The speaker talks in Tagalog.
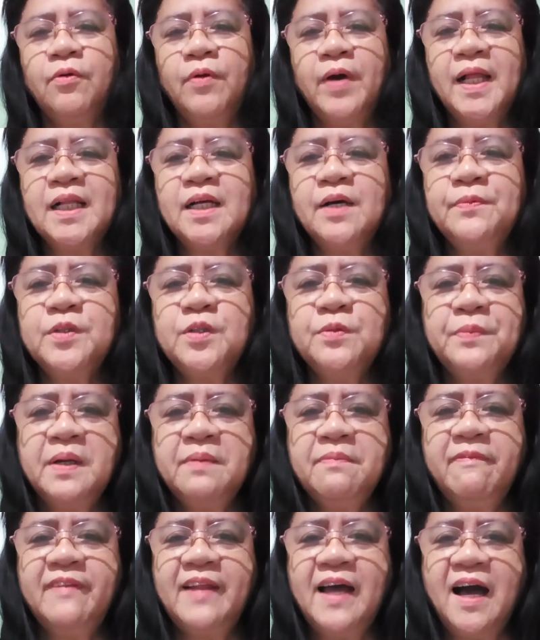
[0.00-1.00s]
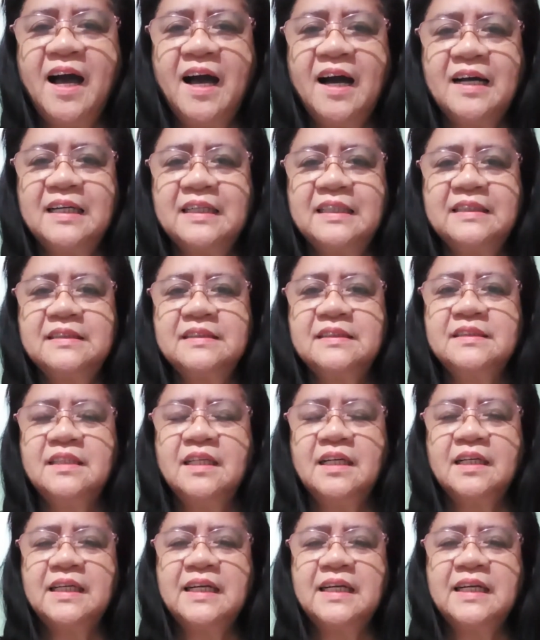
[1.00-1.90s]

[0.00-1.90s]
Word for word: Welcome to my vlogs.